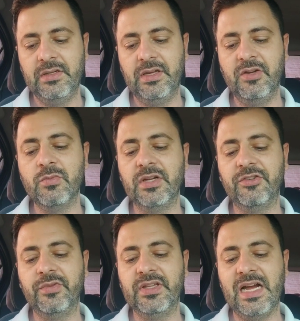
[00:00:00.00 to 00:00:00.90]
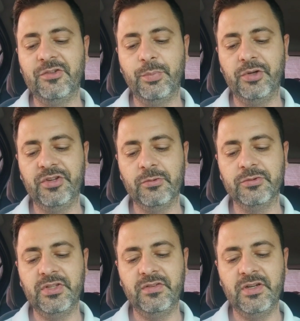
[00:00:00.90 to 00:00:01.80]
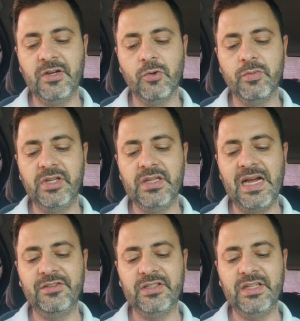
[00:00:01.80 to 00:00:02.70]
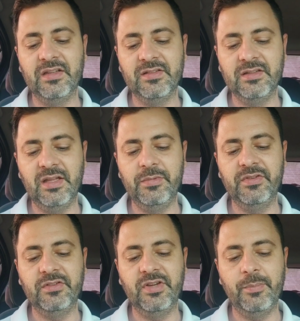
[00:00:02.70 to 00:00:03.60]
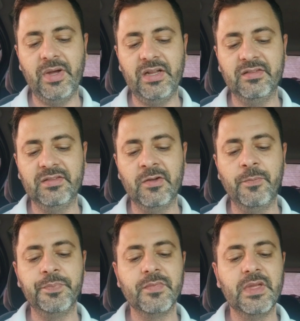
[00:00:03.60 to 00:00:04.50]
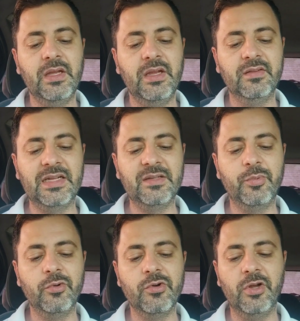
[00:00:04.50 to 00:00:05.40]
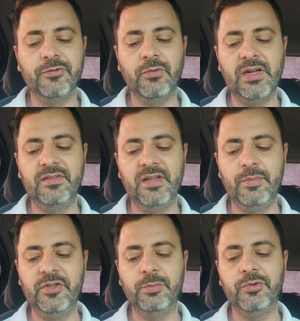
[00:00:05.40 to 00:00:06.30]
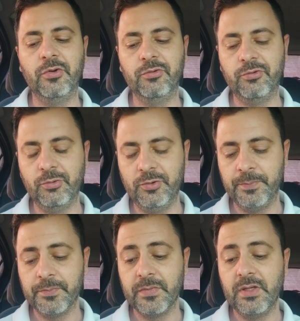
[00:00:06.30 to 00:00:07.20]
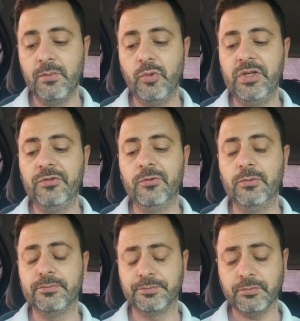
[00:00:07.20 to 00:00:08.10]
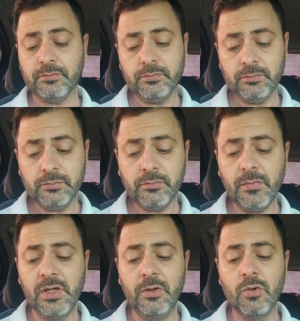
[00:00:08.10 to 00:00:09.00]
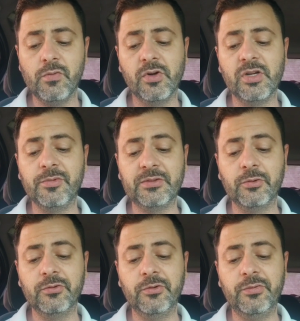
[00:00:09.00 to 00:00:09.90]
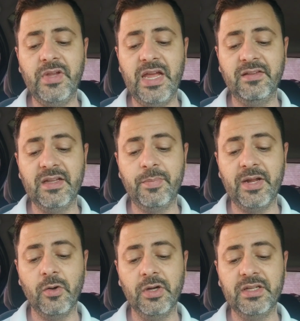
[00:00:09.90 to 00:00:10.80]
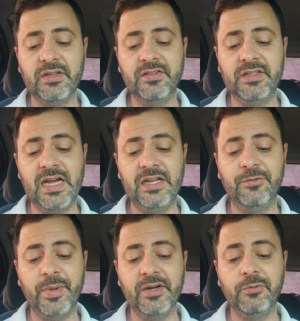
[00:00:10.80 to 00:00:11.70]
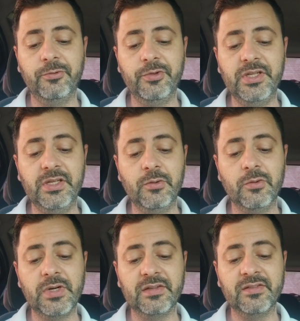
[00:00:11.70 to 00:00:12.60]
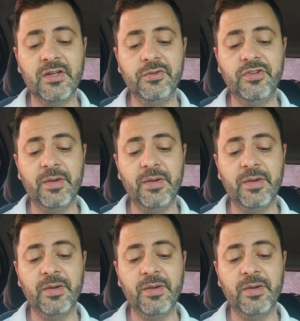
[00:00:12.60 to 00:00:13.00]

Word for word: Nenhuma atividade pode acontecer na comunidade até a Santa Missa de Reparação, rezada por nosso arcebispo Dom Júlio. Por isso, convocamos a todos os fiéis da paróquia da cidade para nos unirem em uma oração de